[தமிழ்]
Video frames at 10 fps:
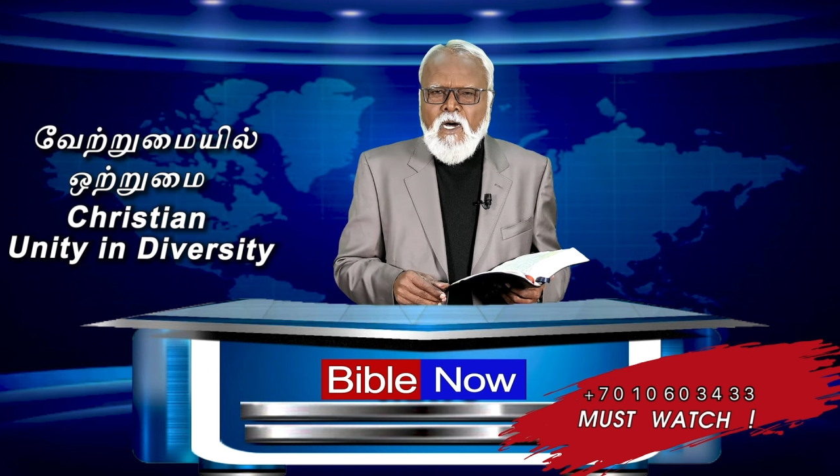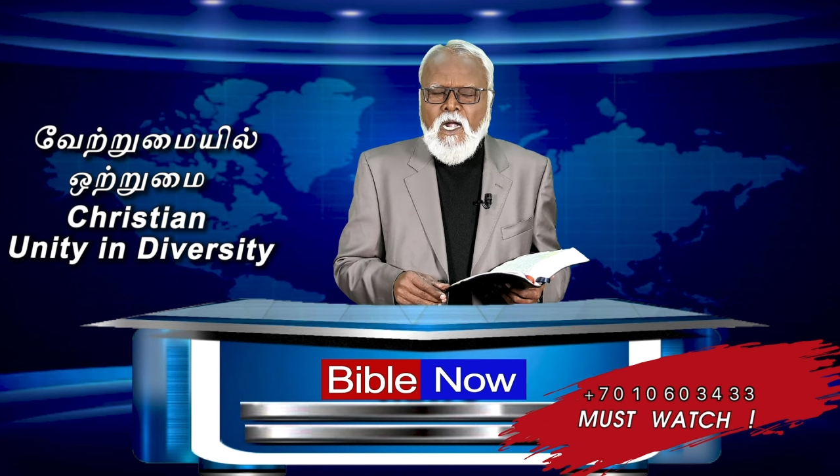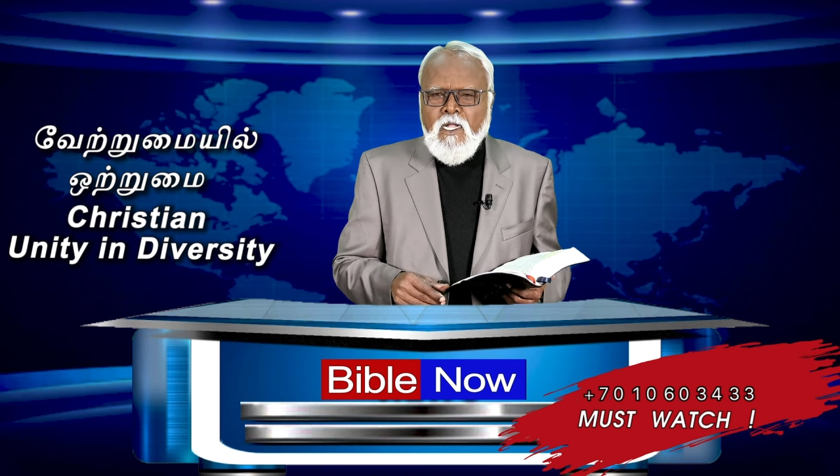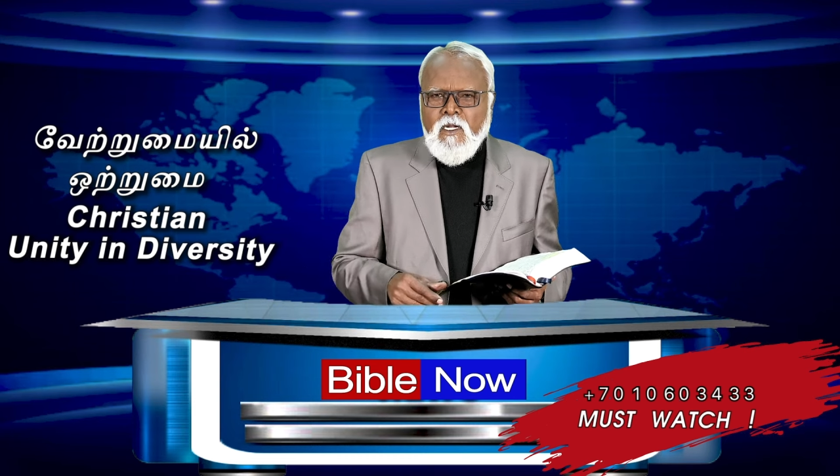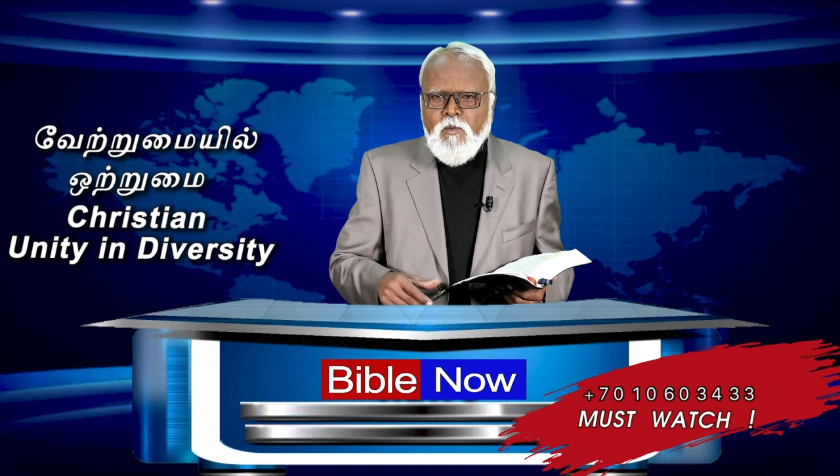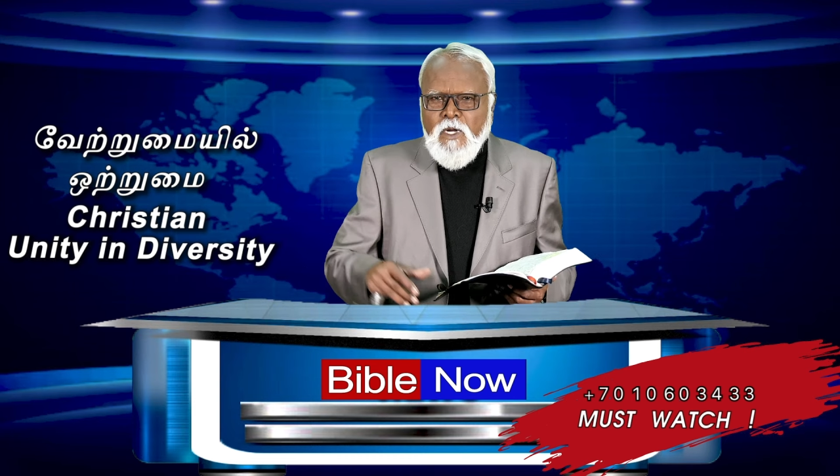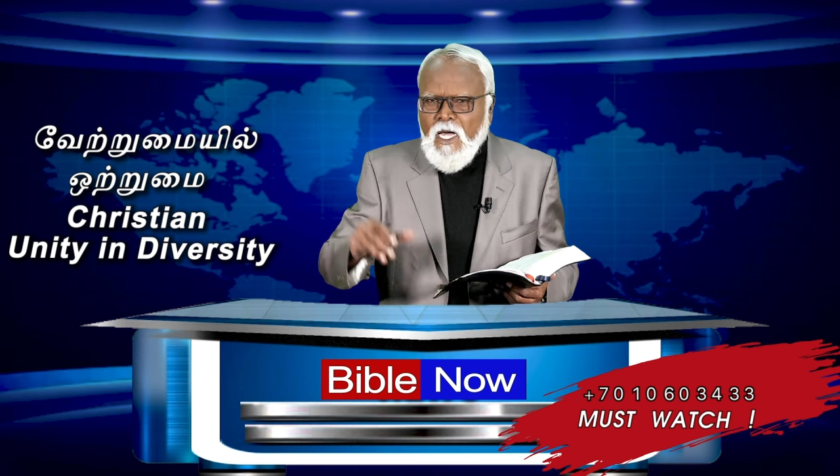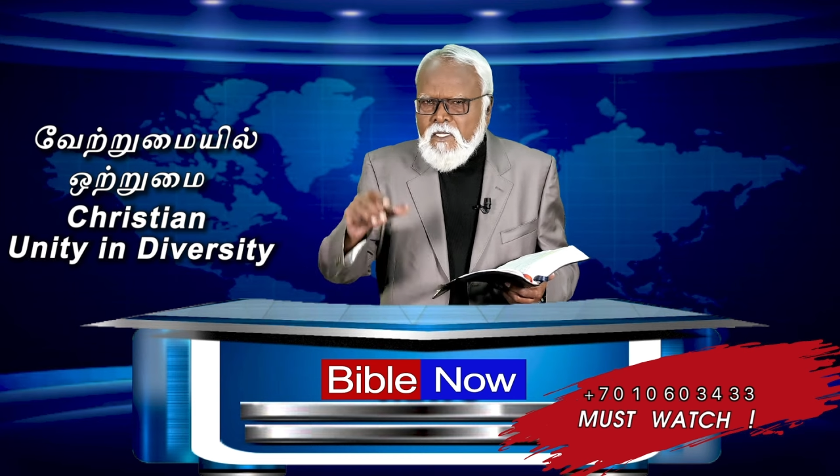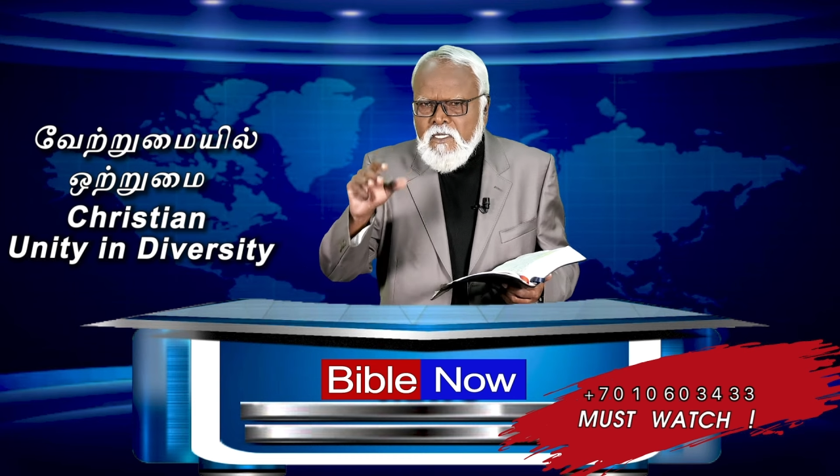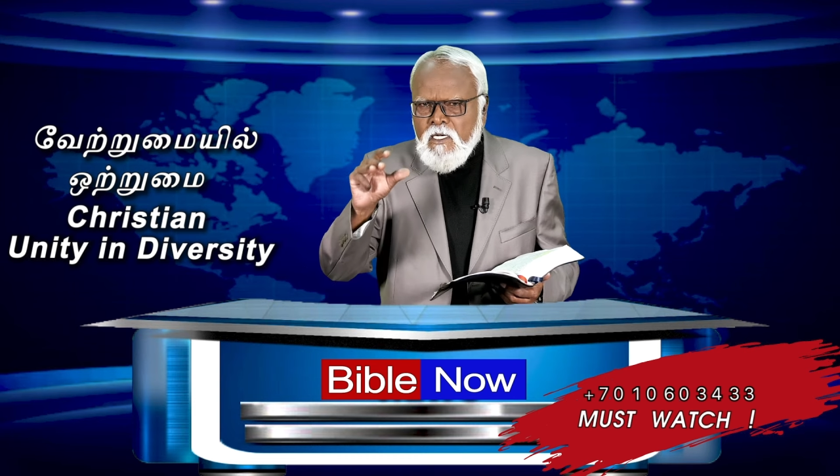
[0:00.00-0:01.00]
ஆனால் நம்முடைய
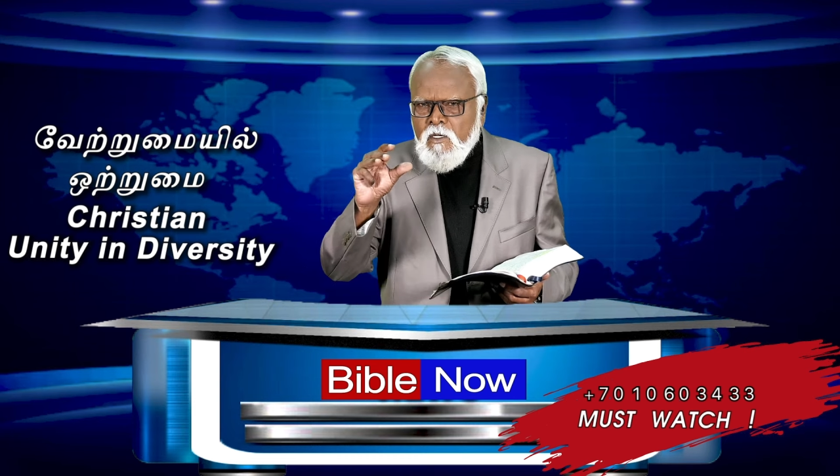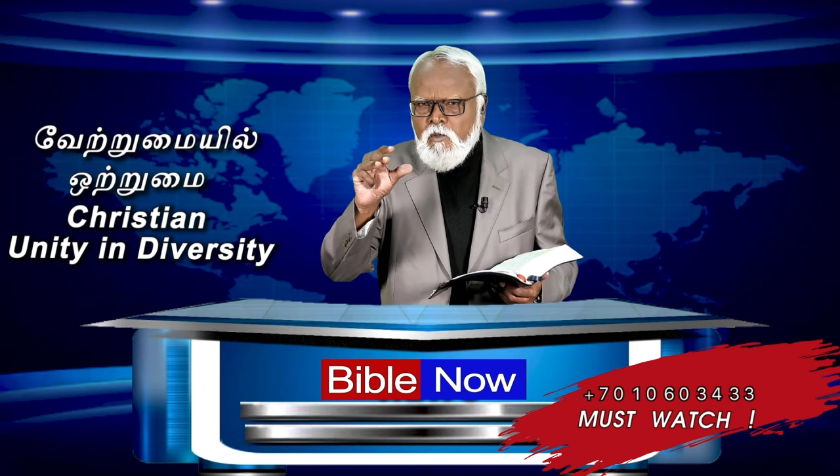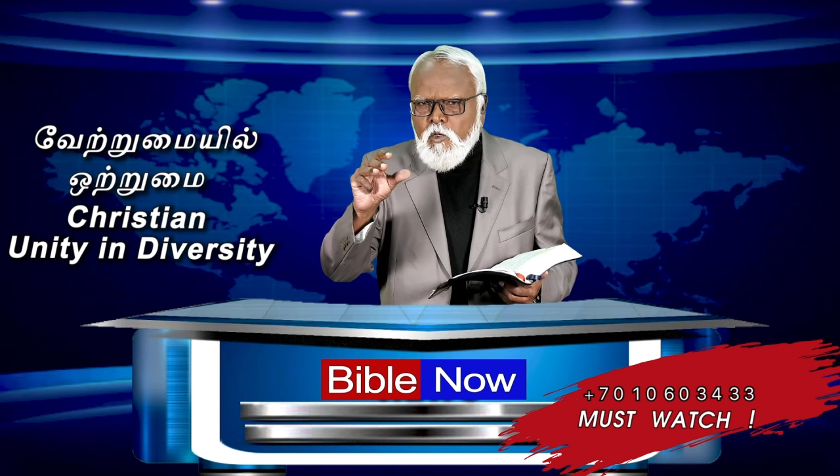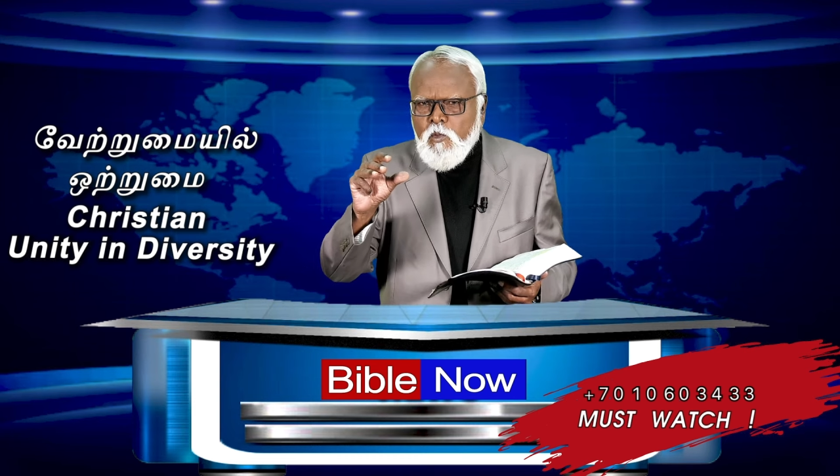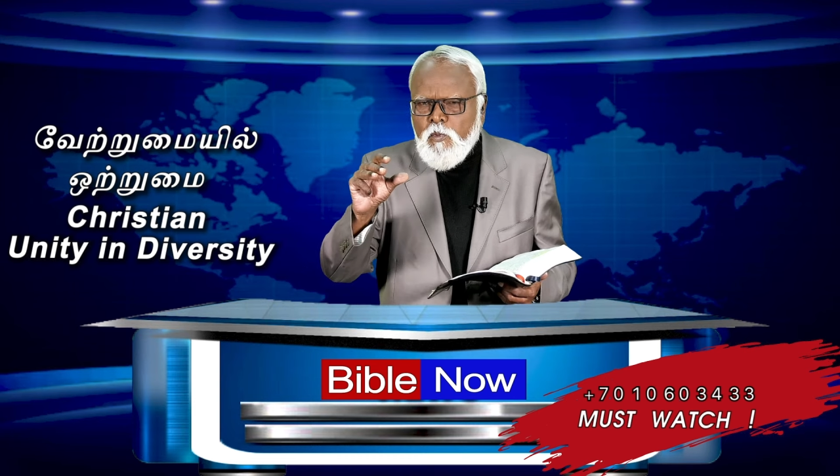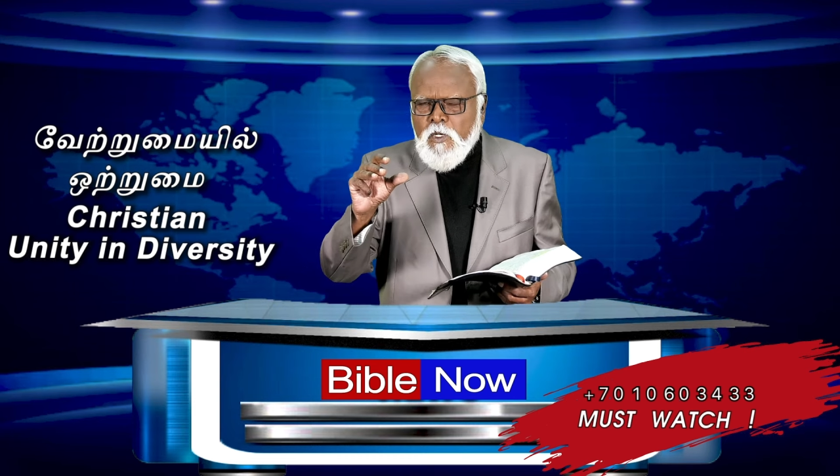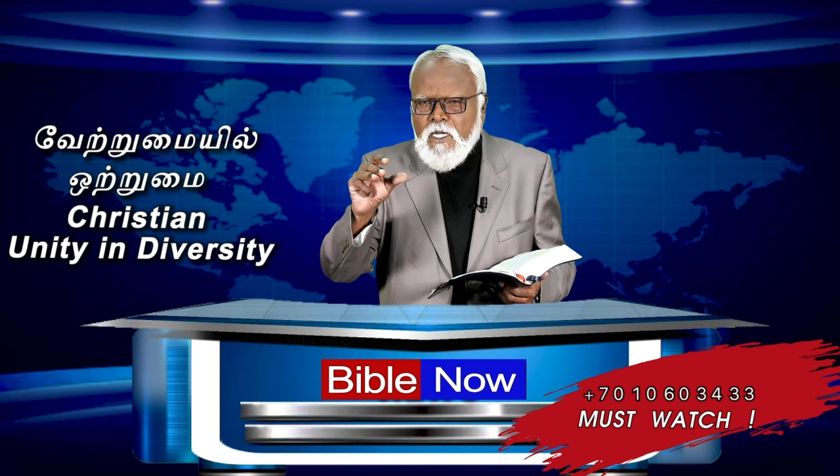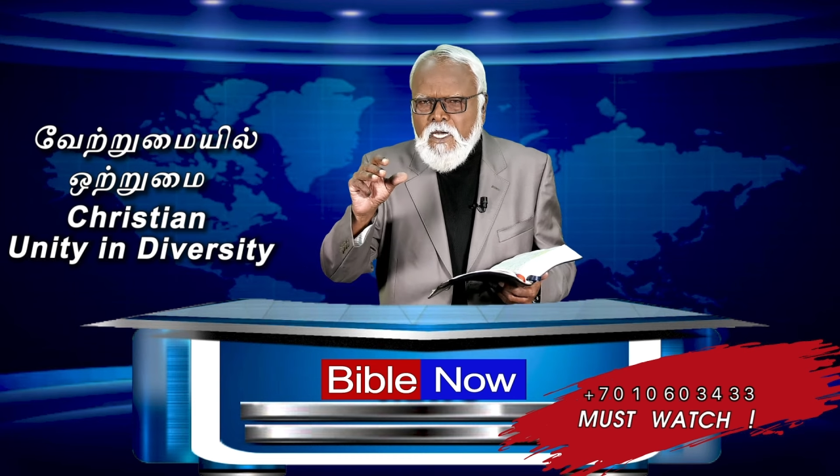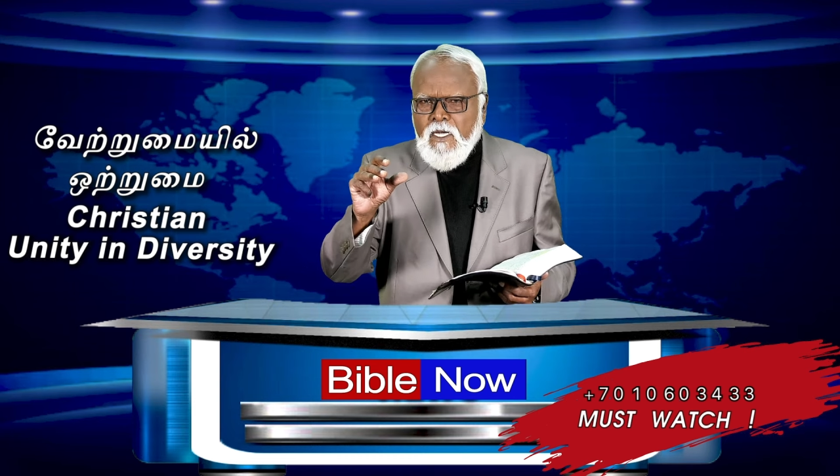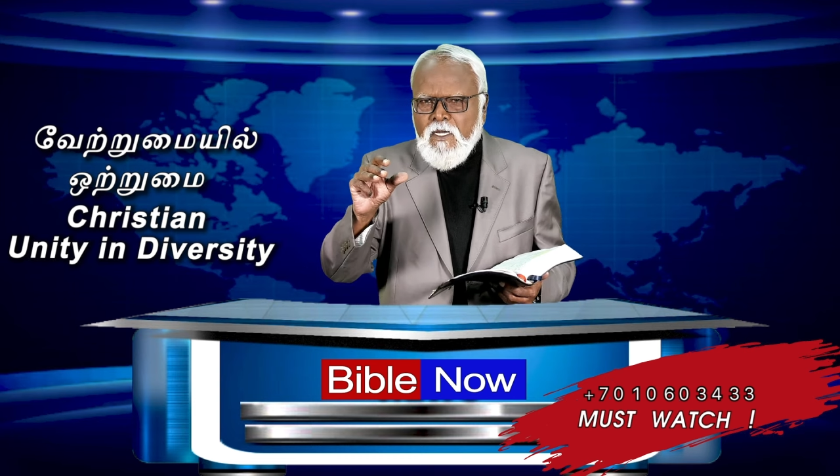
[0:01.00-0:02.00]
அந்தரங்க உறுப்பு இருக்க